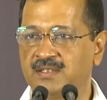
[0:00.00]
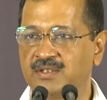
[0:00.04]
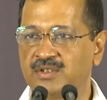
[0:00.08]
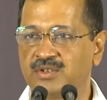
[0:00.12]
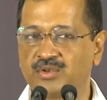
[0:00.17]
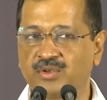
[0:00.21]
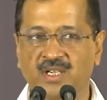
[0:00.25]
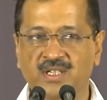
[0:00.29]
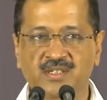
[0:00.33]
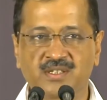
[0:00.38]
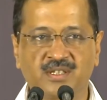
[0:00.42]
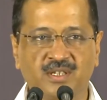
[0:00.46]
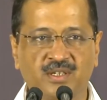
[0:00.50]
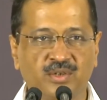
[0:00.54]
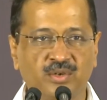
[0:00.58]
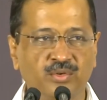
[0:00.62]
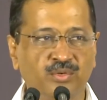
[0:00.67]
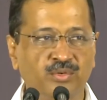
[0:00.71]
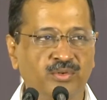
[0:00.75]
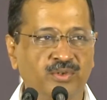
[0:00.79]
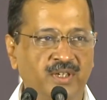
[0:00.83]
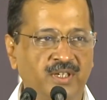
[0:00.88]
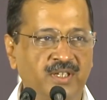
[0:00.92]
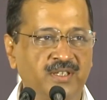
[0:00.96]
जो आज तक
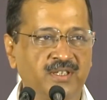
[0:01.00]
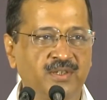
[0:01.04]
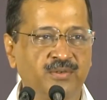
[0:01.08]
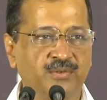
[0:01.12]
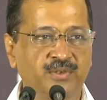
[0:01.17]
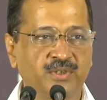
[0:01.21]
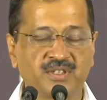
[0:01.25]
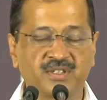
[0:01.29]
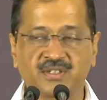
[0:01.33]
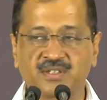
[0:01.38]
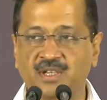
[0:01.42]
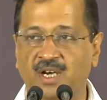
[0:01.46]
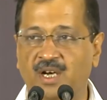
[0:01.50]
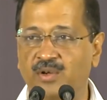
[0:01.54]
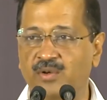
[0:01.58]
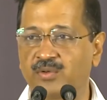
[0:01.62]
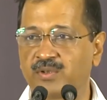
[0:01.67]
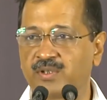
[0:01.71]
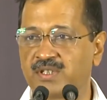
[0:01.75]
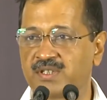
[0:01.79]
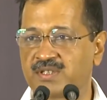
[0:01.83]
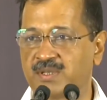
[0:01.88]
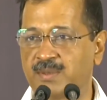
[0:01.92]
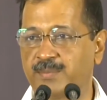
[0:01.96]
लूट रहे थे उनके सारों
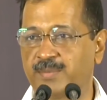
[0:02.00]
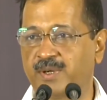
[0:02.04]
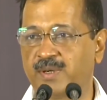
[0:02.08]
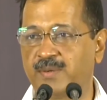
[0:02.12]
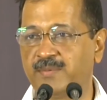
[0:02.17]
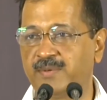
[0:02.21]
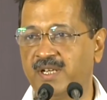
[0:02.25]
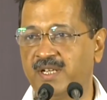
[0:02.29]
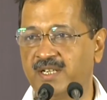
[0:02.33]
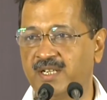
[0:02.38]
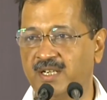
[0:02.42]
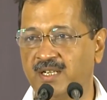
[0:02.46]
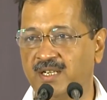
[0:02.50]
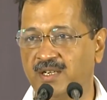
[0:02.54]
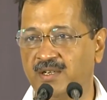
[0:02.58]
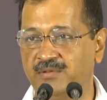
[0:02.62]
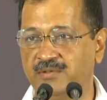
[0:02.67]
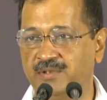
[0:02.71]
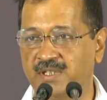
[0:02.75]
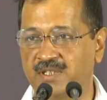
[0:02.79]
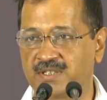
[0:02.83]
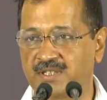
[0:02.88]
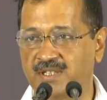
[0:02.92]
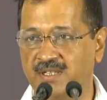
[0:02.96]
के सपने में आने लगा
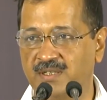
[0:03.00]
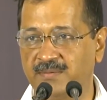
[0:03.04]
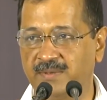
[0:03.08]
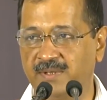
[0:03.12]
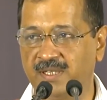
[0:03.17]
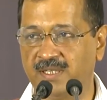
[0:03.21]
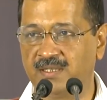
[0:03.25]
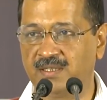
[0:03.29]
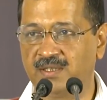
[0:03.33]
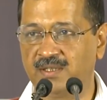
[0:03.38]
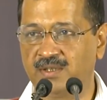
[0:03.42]
हूँ आजकल मैं